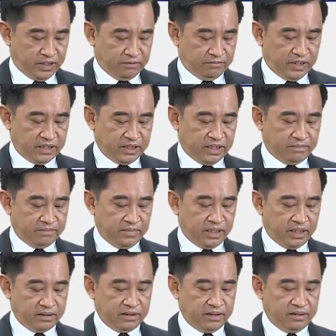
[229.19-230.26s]
Viện Tim
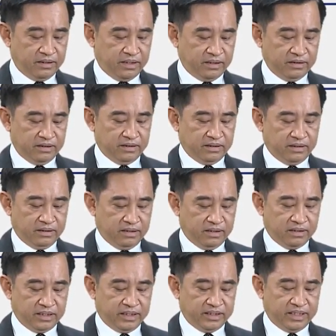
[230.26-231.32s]
rất vinh dự
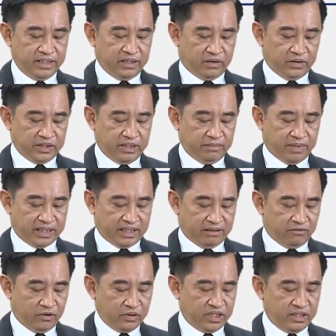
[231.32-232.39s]
được Liên chi hội tim mạch
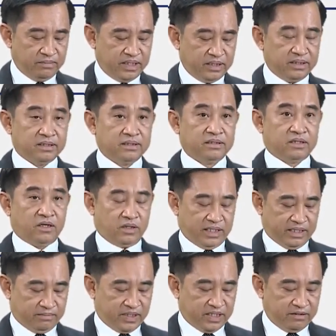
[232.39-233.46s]
thành phố Hồ Chí Minh chọn
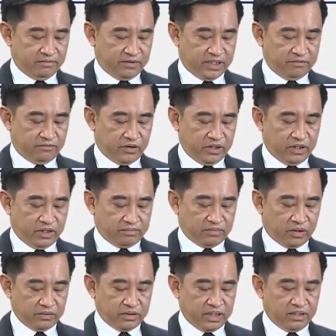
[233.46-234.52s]
làm đơn vị phối hợp
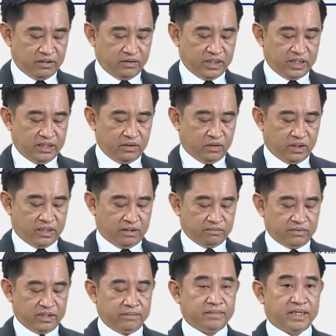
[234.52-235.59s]
tổ chức hội nghị khoa học
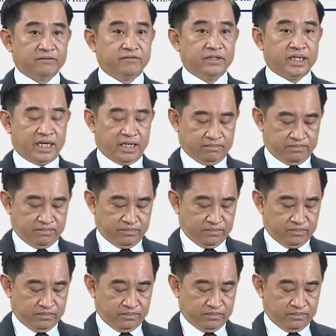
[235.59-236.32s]
tim mạch phía Nam